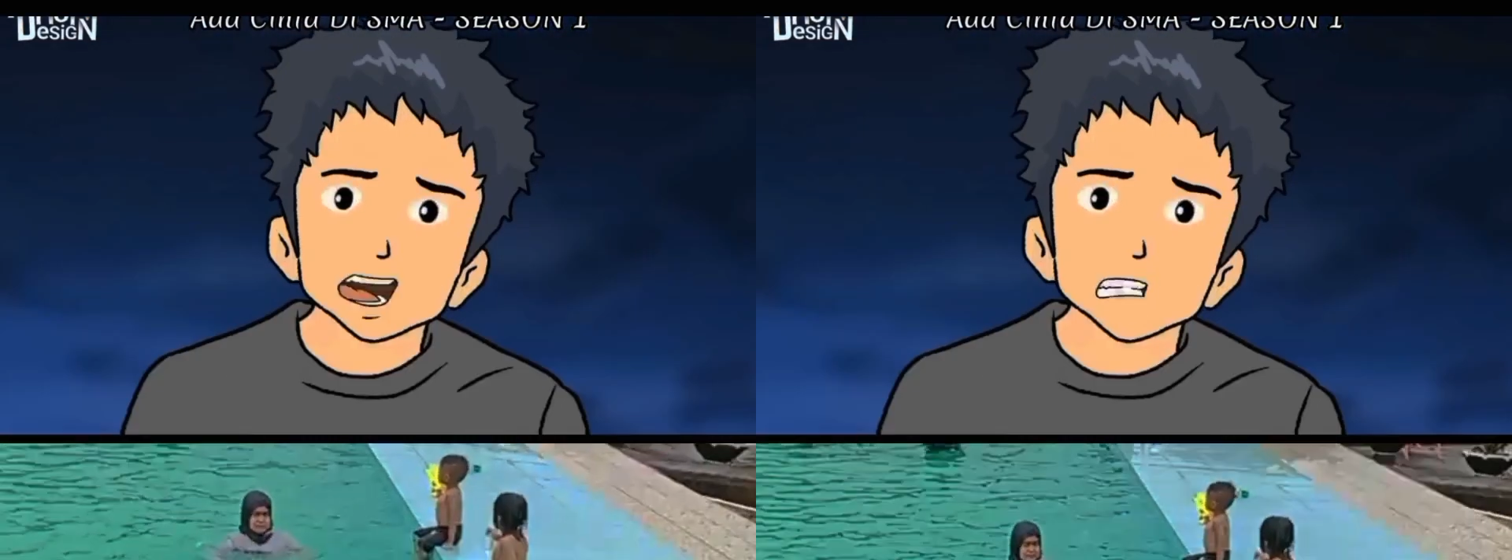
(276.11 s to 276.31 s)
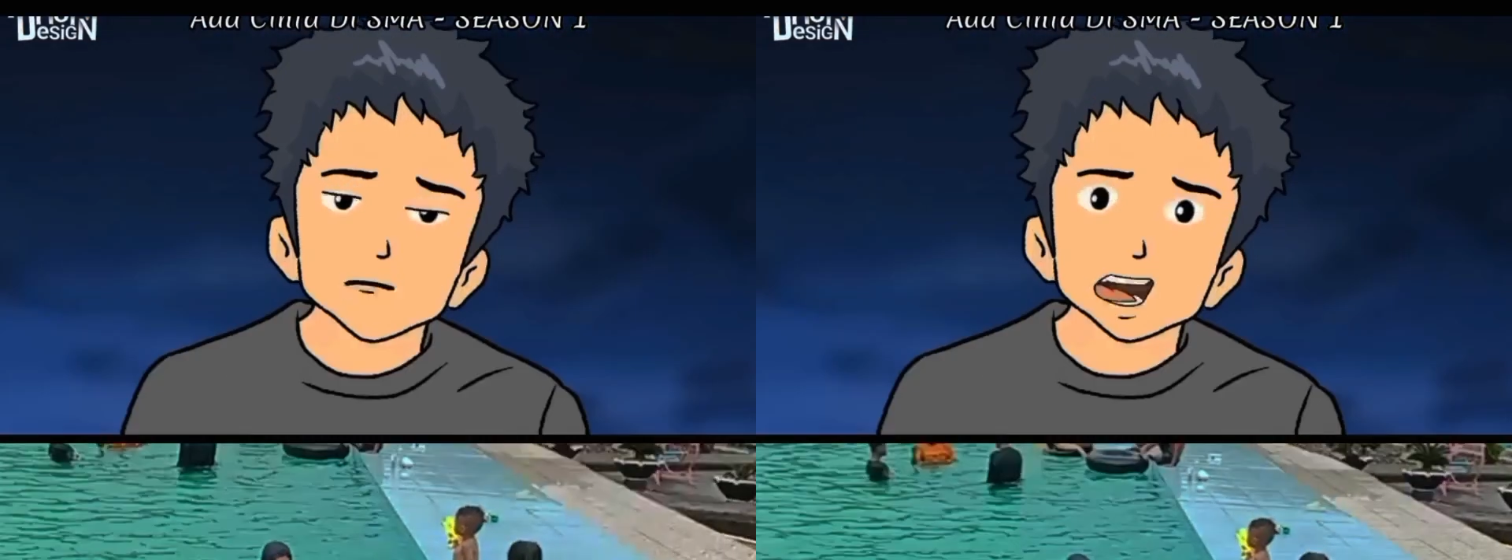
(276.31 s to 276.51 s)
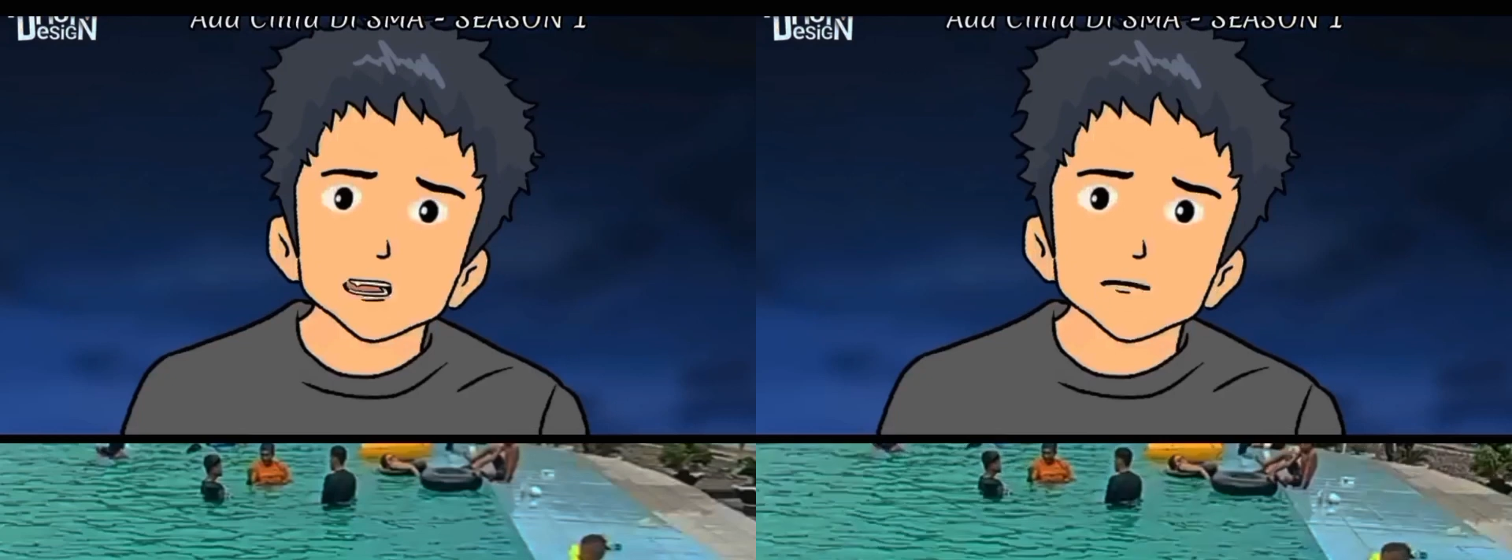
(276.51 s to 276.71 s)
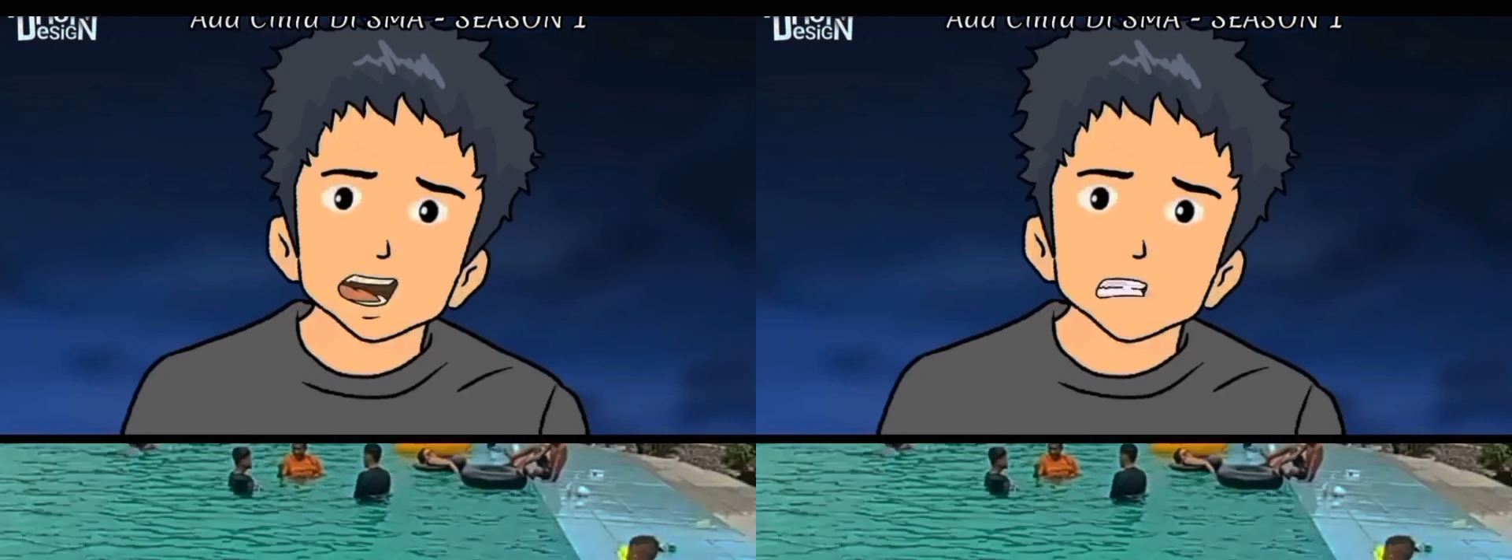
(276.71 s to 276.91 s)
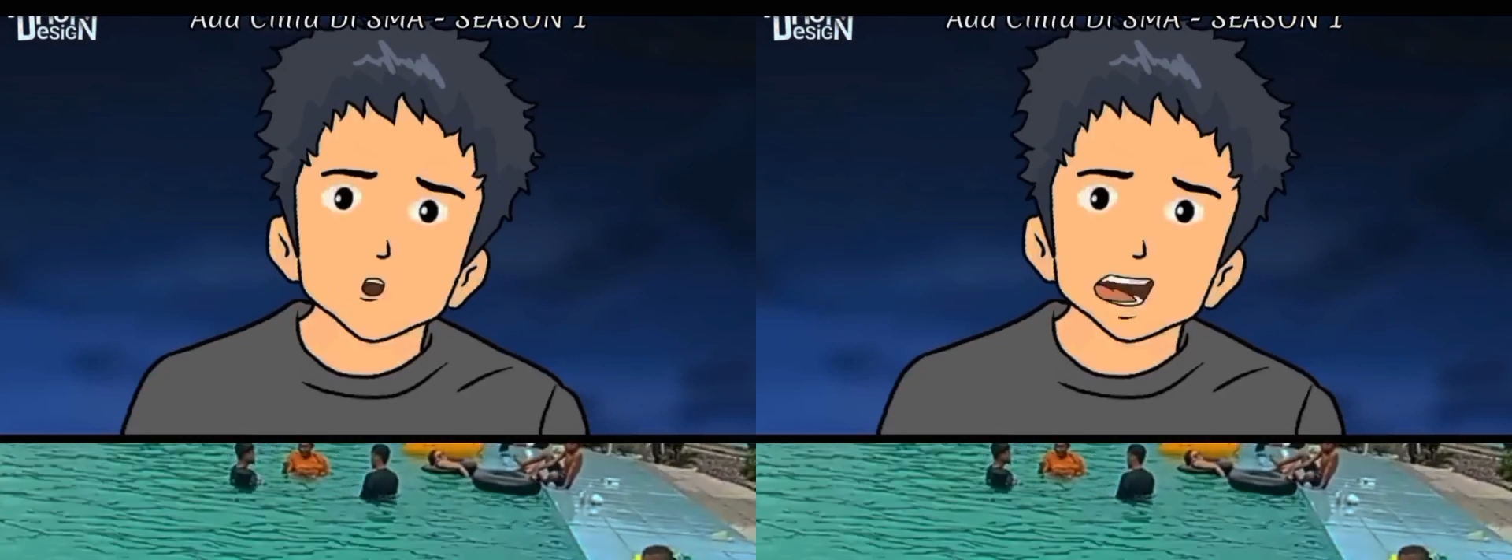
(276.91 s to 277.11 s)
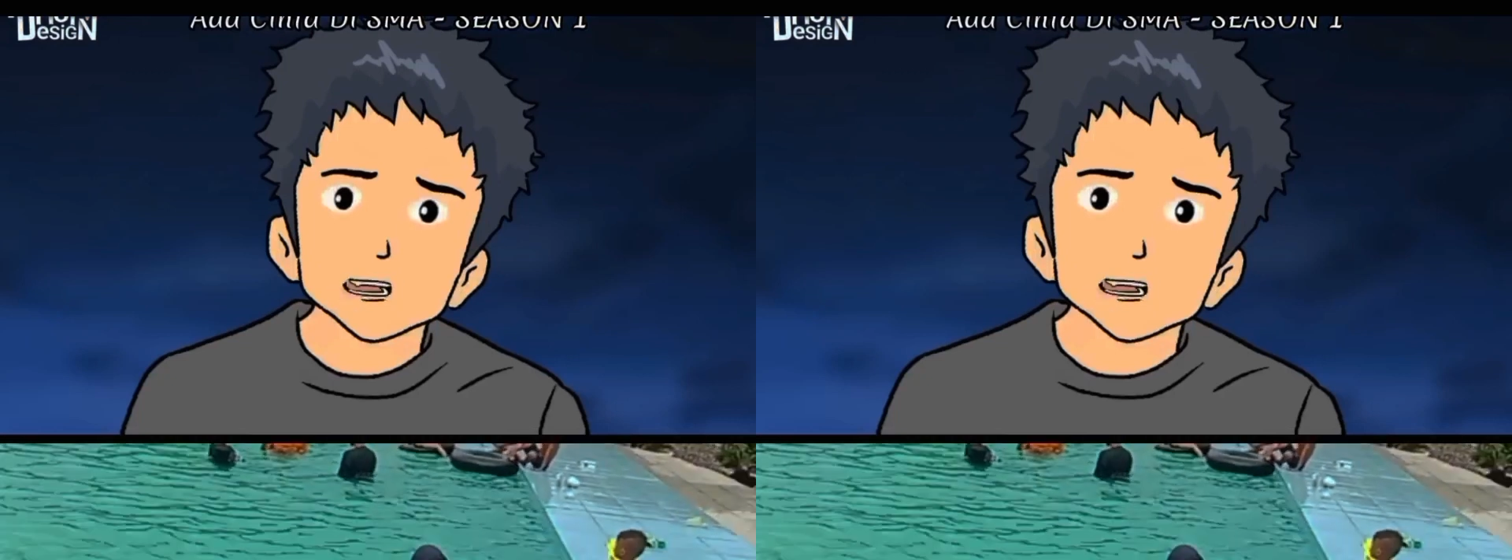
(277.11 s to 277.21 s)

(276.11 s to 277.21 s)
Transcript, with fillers: ngejar lu di bis